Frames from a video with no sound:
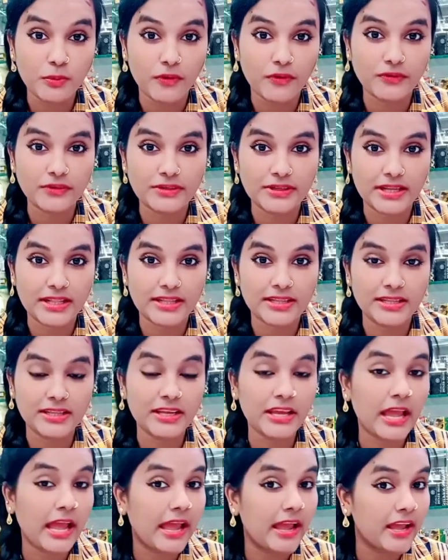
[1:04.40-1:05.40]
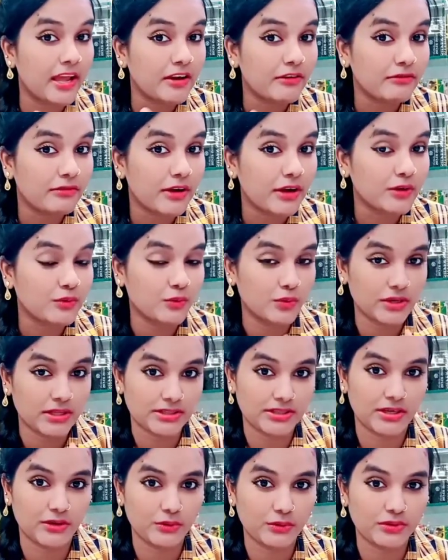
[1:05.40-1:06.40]
బాగుంటుంది హెయిర్ ఫాల్ కూడా
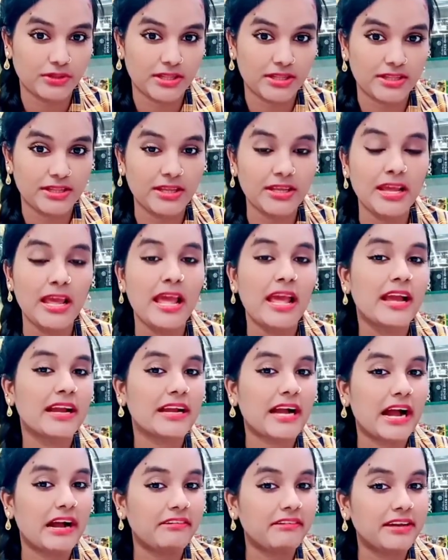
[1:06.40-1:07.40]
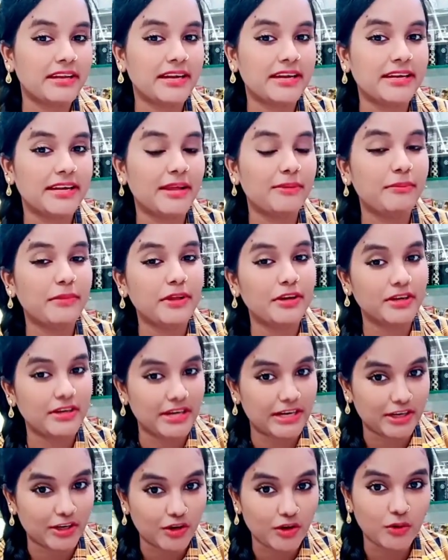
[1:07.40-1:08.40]
తగ్గుతుంది కావాలంటే మీరు
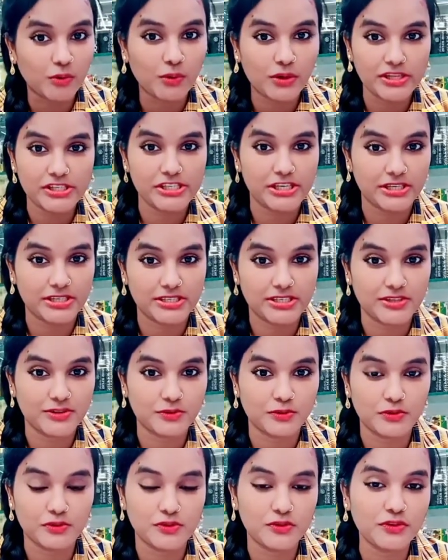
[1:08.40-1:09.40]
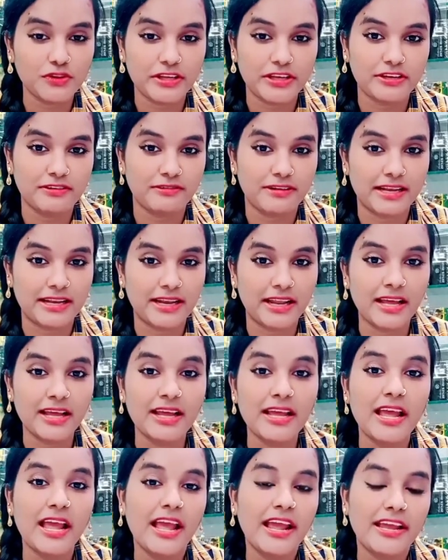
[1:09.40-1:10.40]
నెట్లో కూడా చెక్ చేసుకోవచ్చు దీనివల్ల
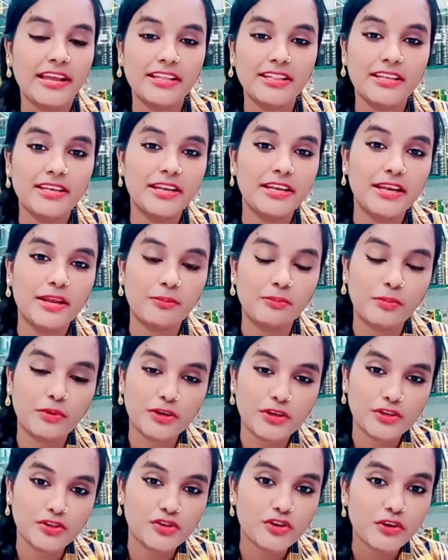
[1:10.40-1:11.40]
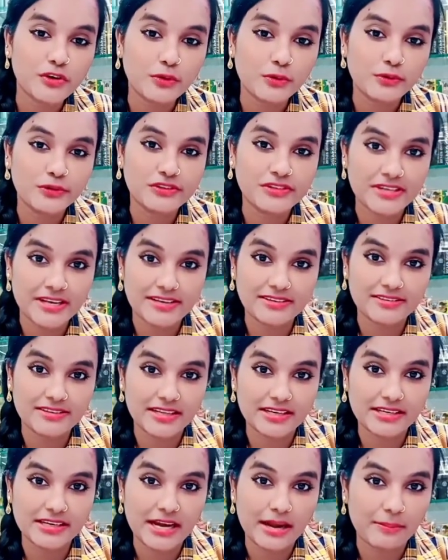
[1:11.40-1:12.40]
ఇది నేను ఎప్పటి నుంచో యూస్
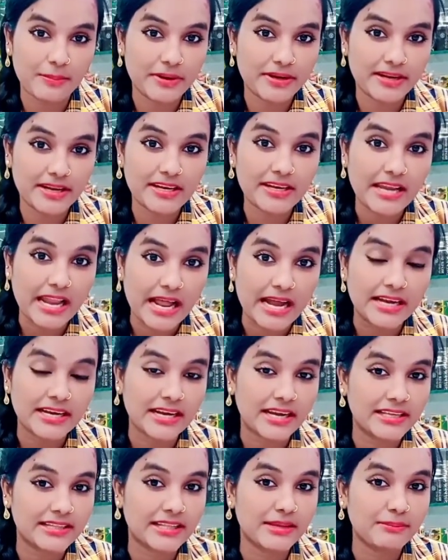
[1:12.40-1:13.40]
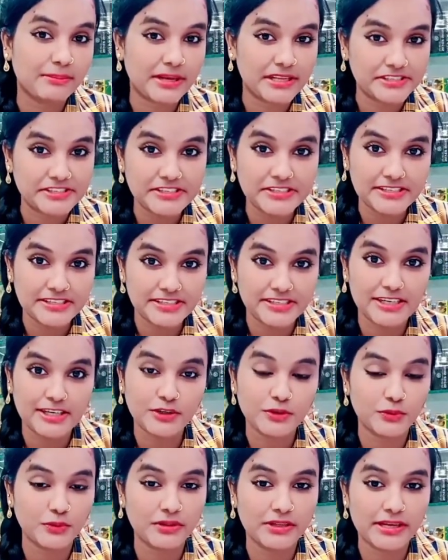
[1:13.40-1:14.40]
చేస్తున్నాను కాబట్టి నాకైతే మంచి
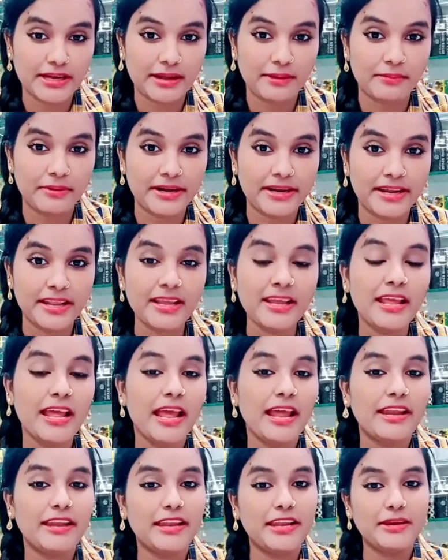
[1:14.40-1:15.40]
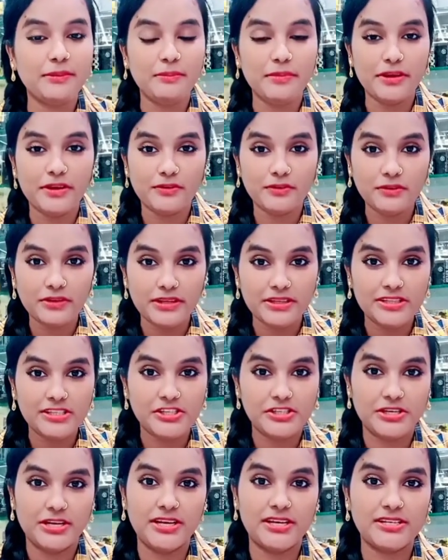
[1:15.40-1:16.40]
రిజల్ట్ ఉంది కాబట్టి నేను మీకు ఇది
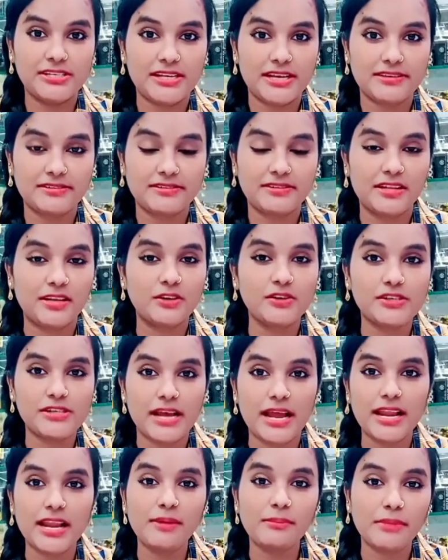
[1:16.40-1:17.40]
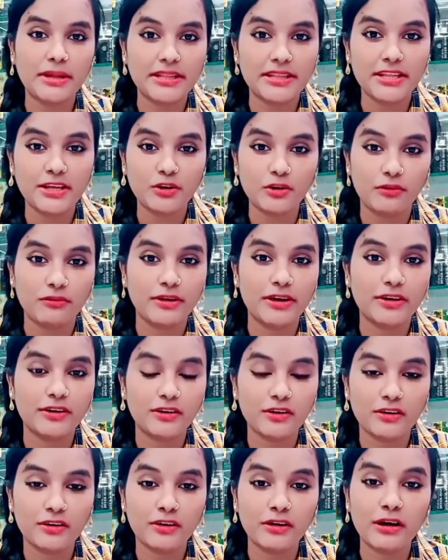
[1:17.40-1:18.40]
షేర్ చేస్తున్నాను చాలామంది
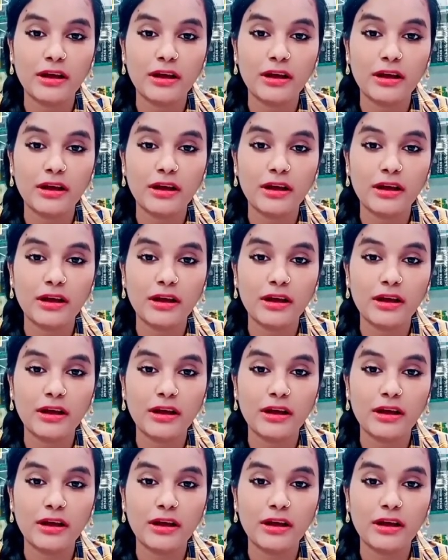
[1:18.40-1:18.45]
కోవిడ్లో